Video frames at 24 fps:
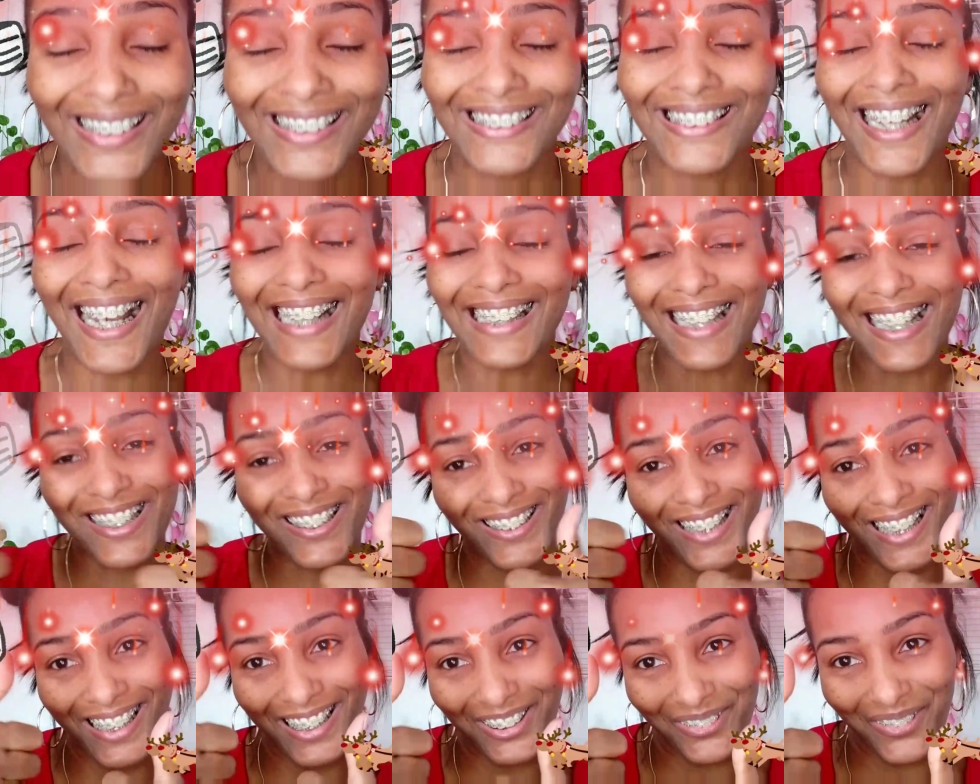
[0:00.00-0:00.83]
Já deixa
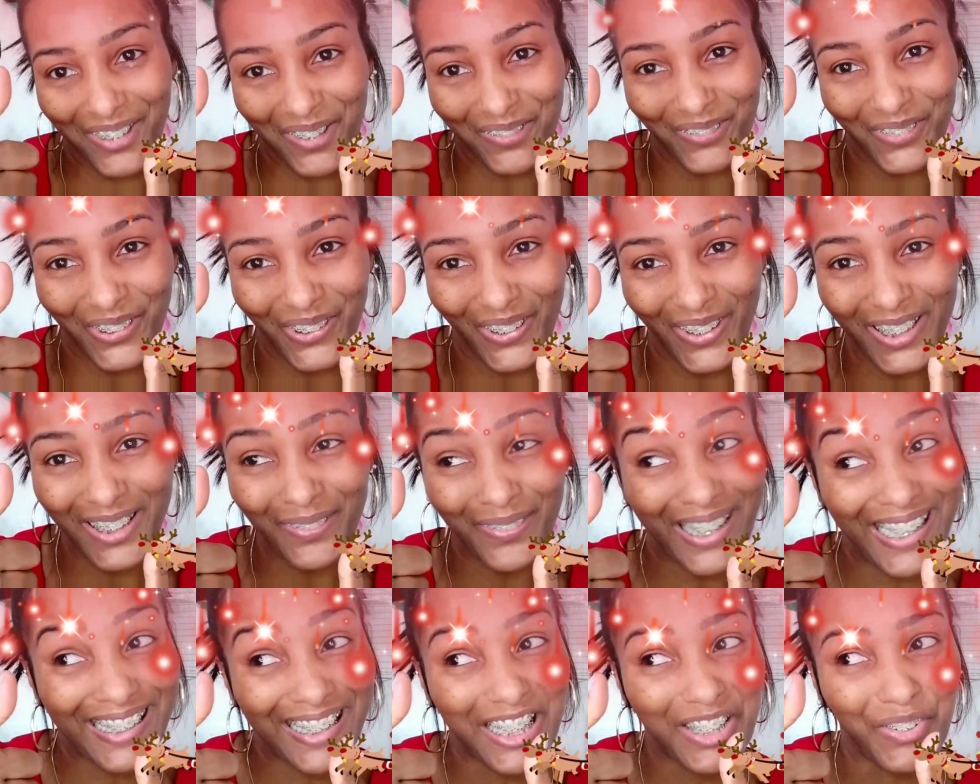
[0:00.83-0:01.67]
o like do amor
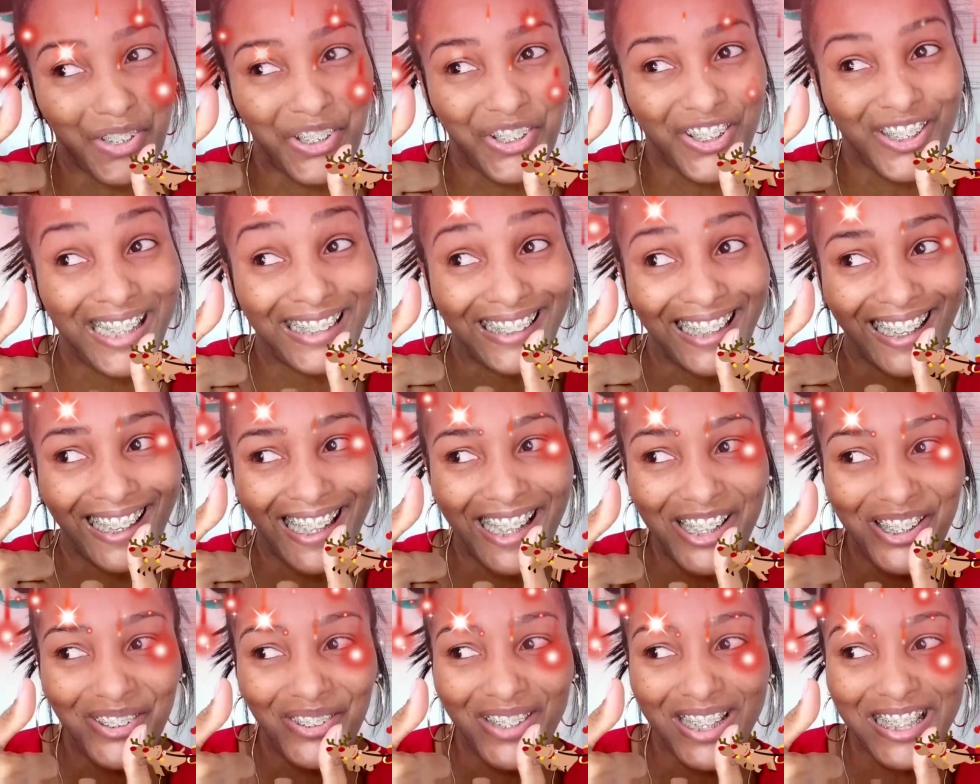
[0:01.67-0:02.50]
para esses vídeos
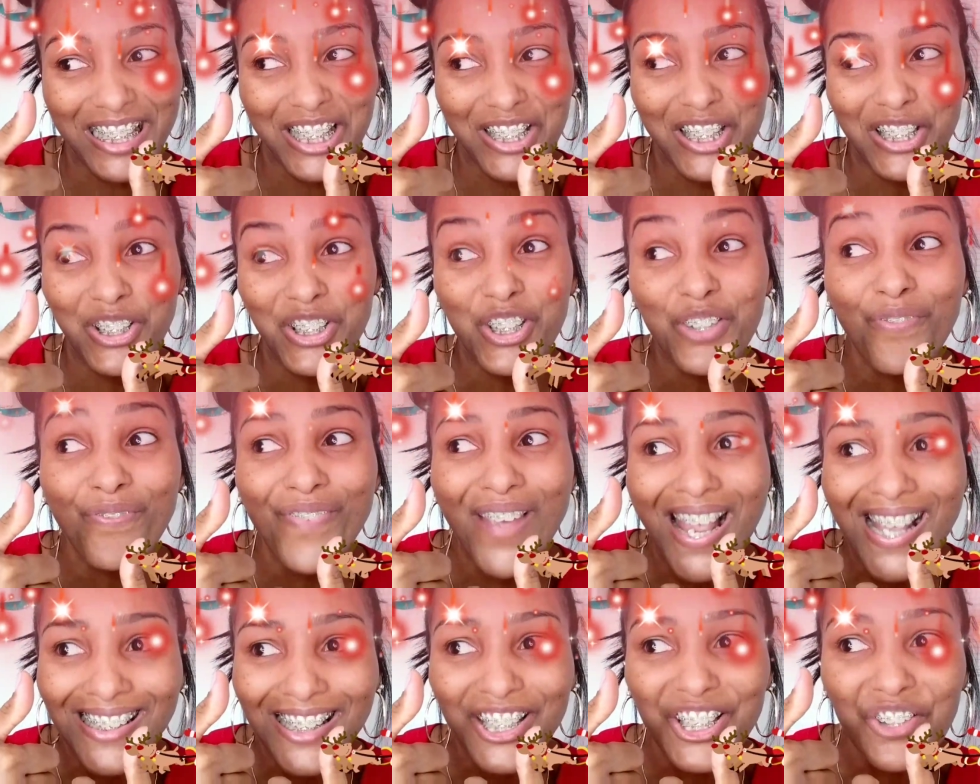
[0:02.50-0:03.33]
natalinos, esses vídeos de
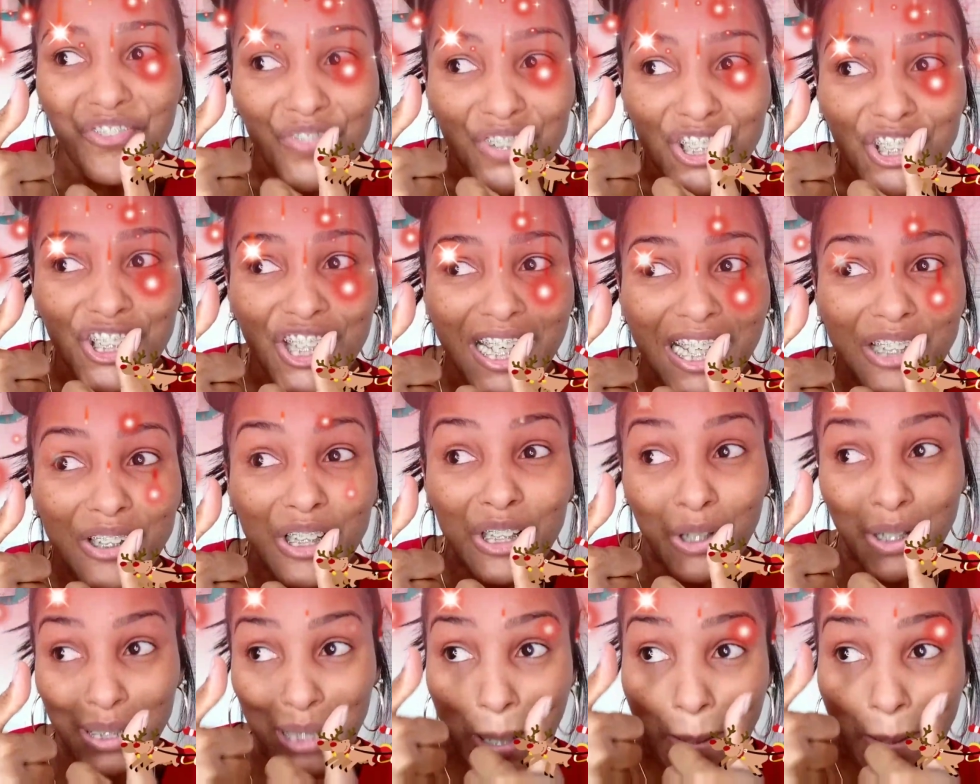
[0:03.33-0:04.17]
festas de vídeos de ano que nós